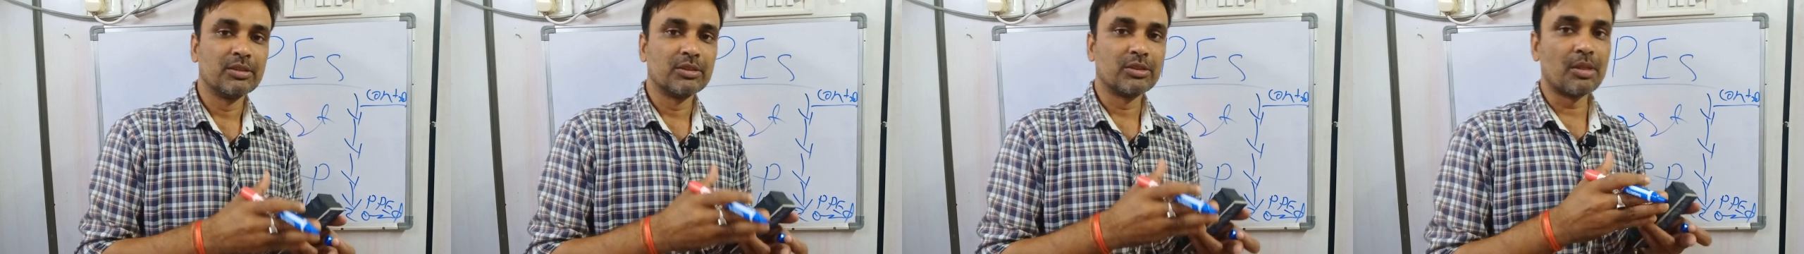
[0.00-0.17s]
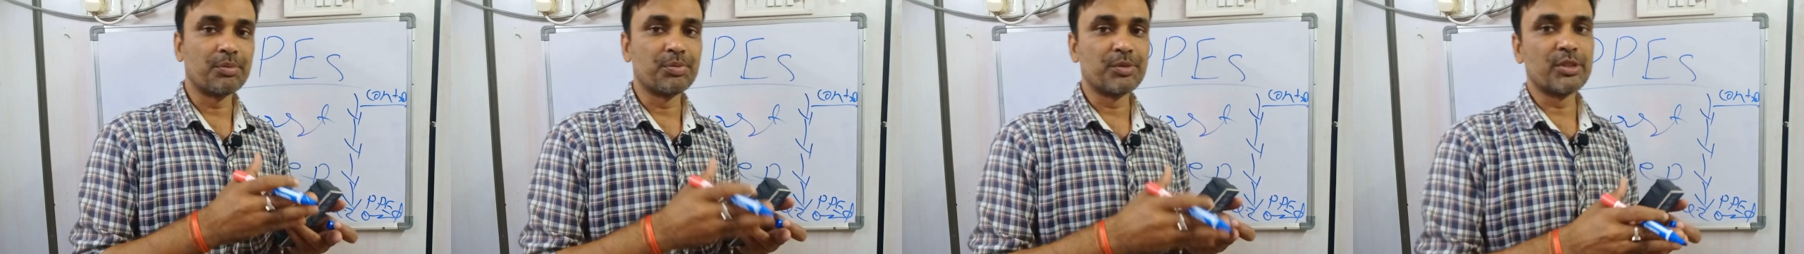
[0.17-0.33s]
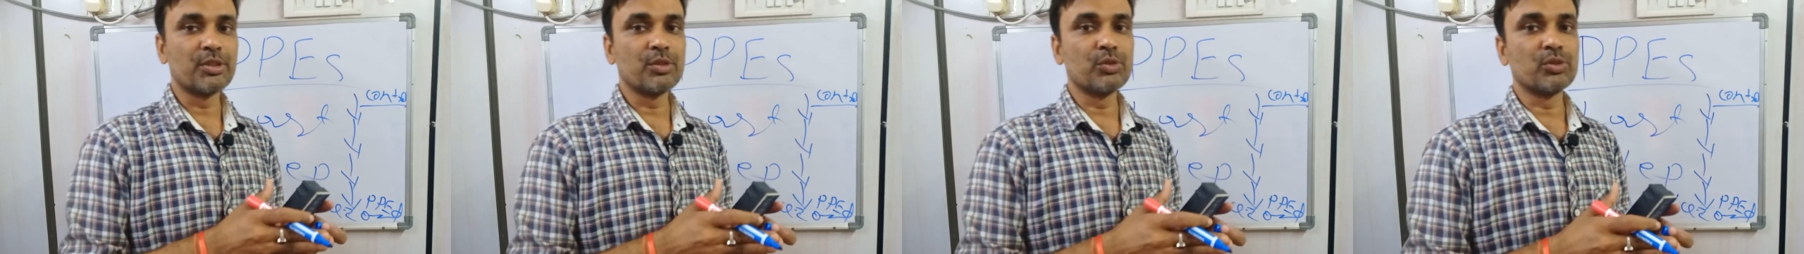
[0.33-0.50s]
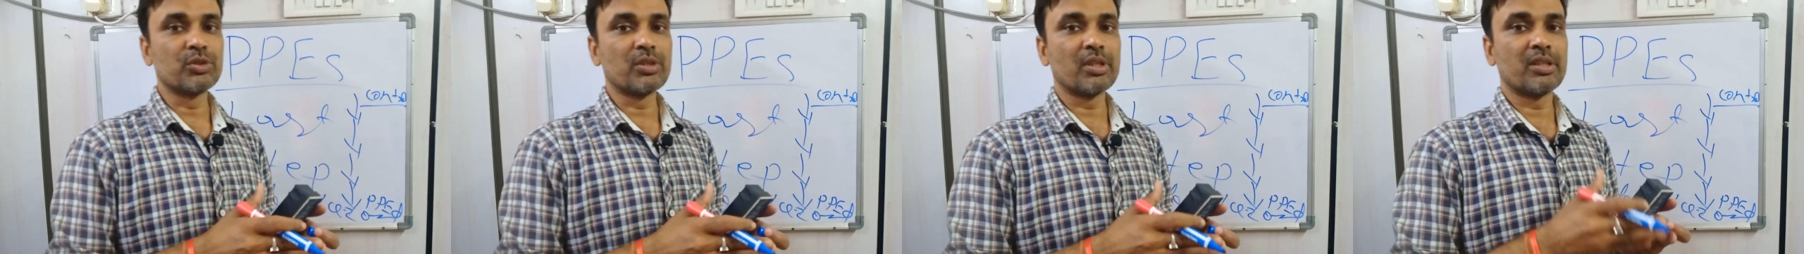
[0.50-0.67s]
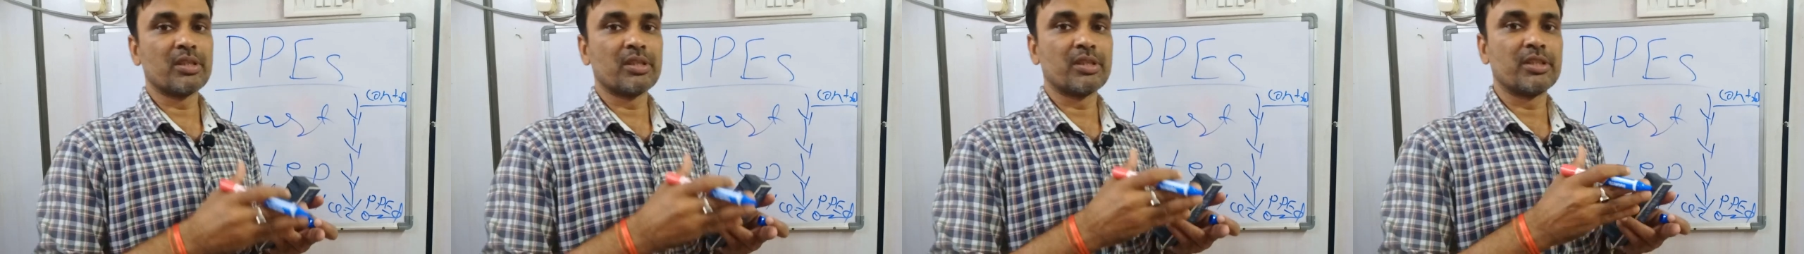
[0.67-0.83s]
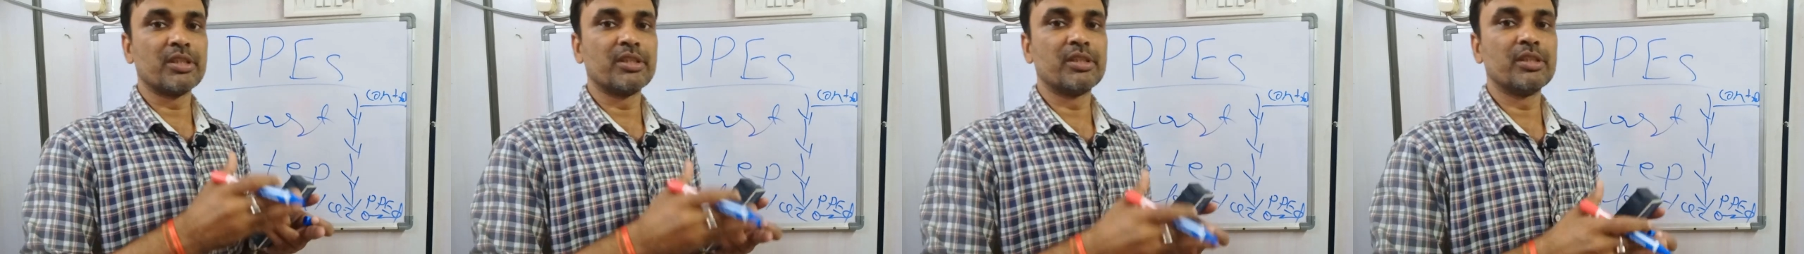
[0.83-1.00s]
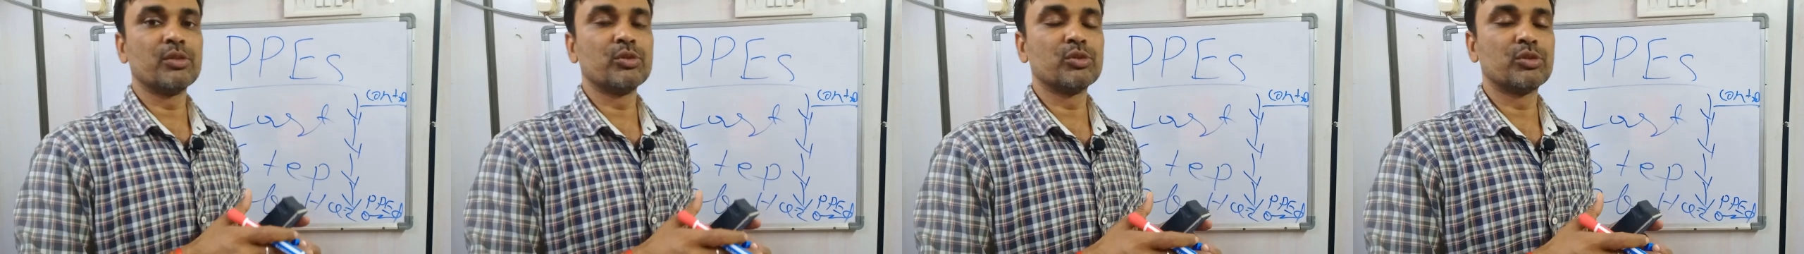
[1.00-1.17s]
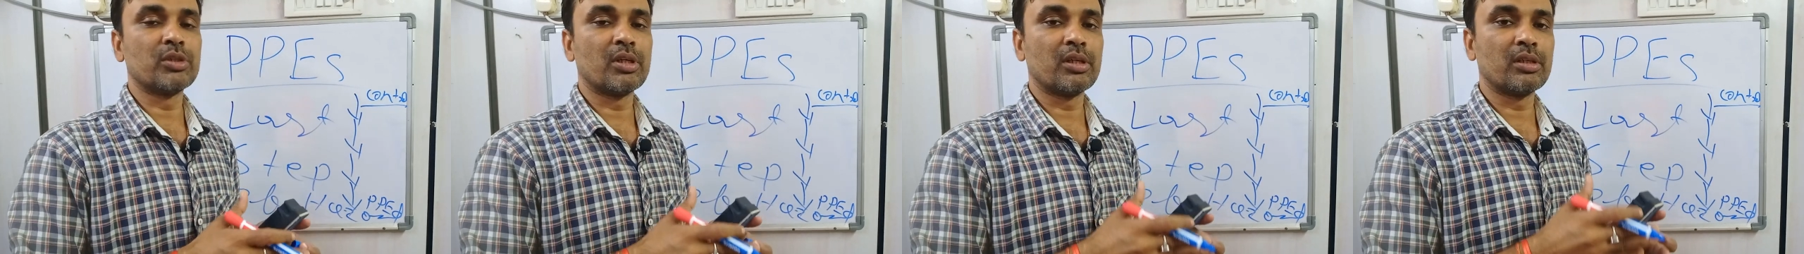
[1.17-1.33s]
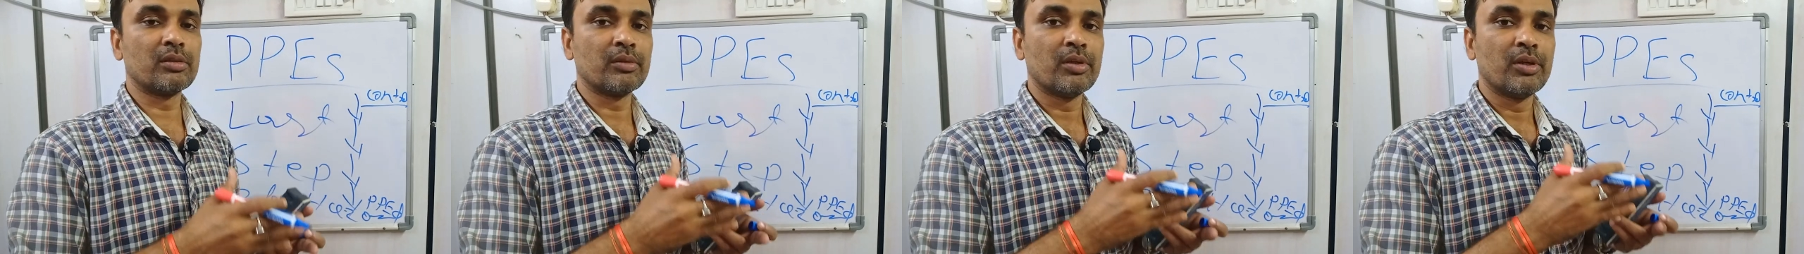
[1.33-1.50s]
सब्सट्यूशन
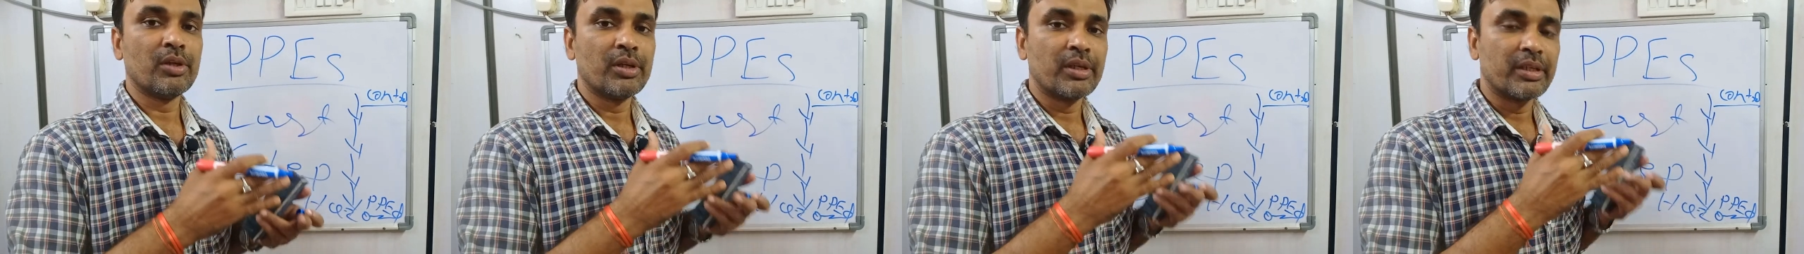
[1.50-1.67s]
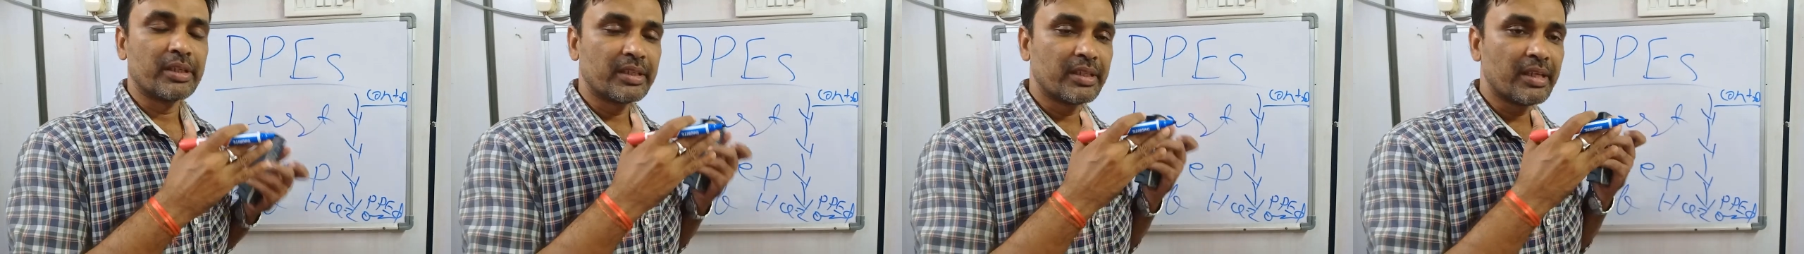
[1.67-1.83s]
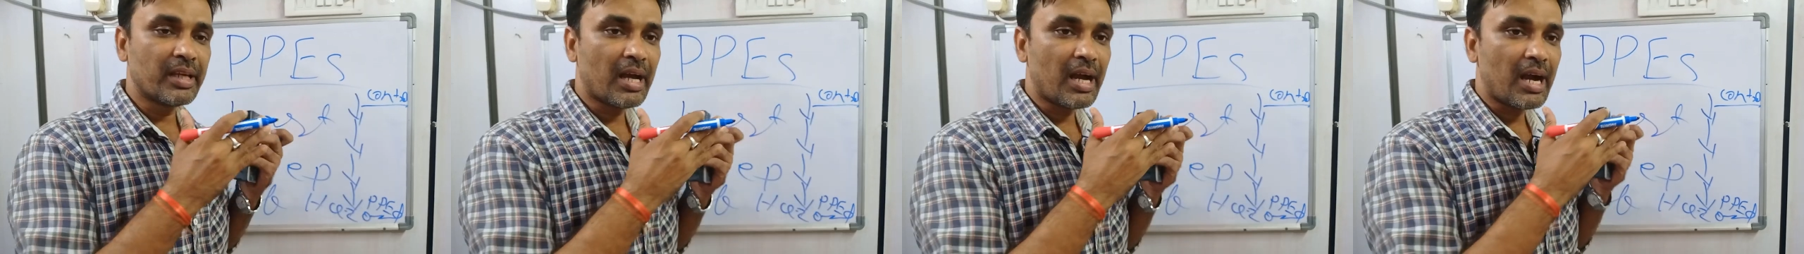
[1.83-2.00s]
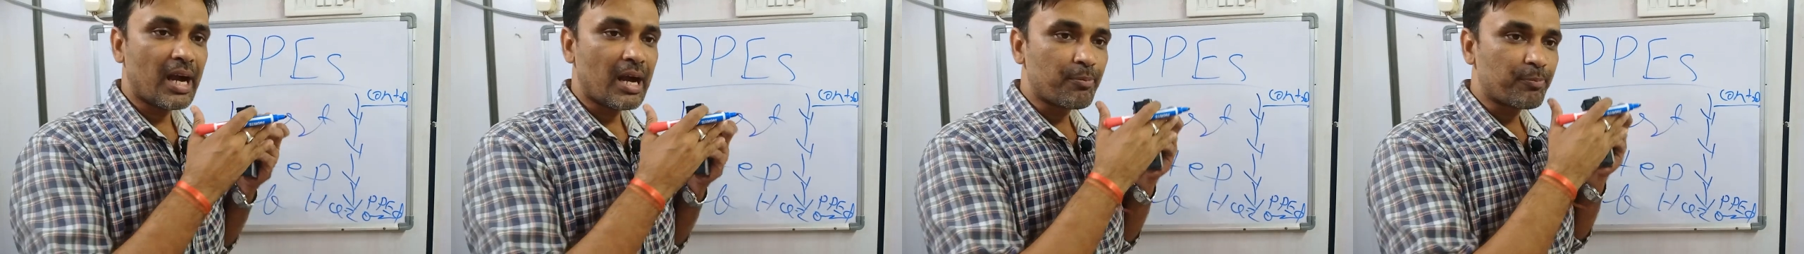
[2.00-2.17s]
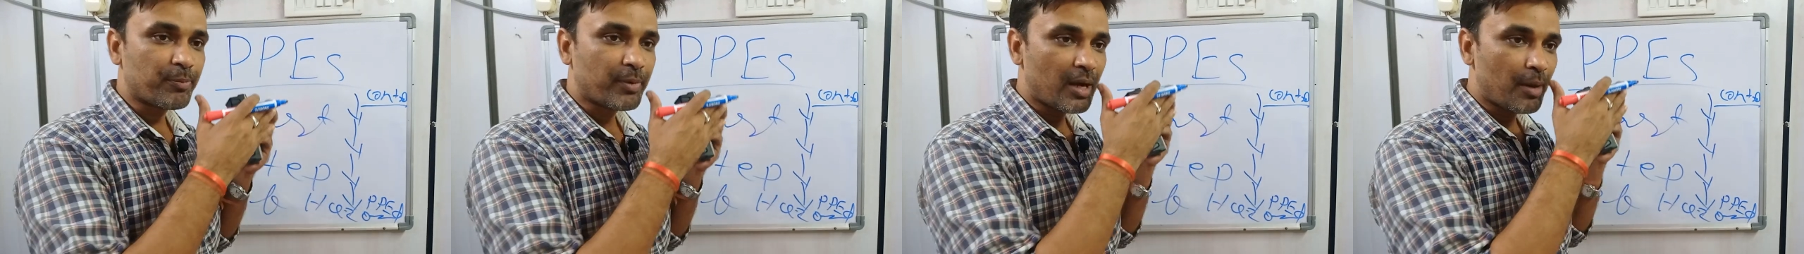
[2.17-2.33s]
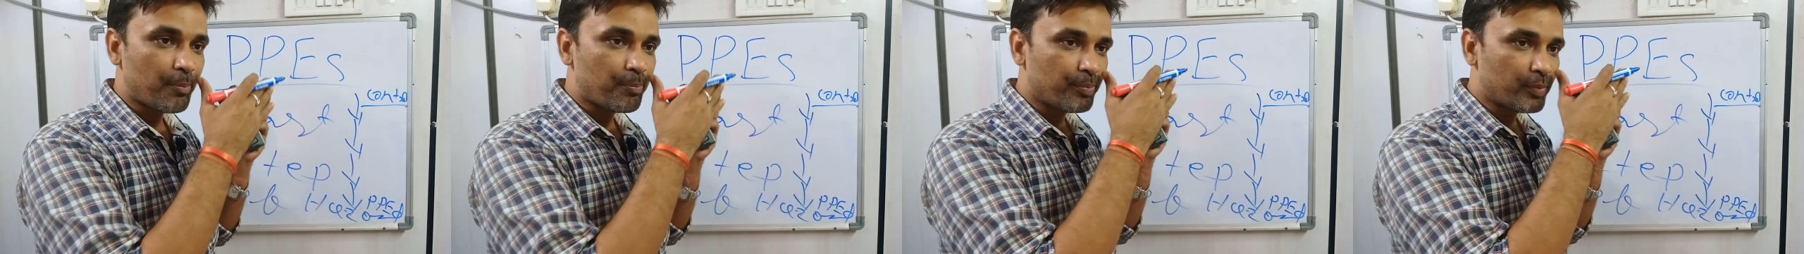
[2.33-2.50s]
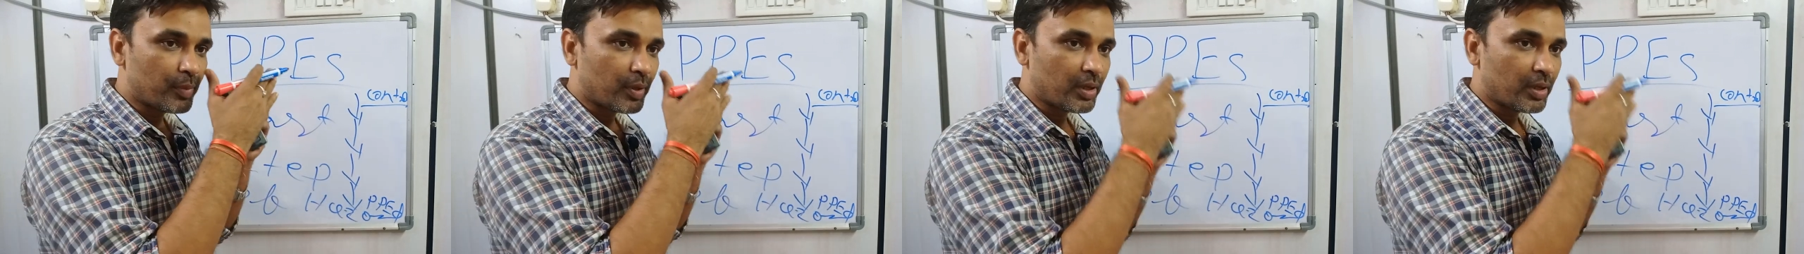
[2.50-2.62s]
रेडिएशन ये आपका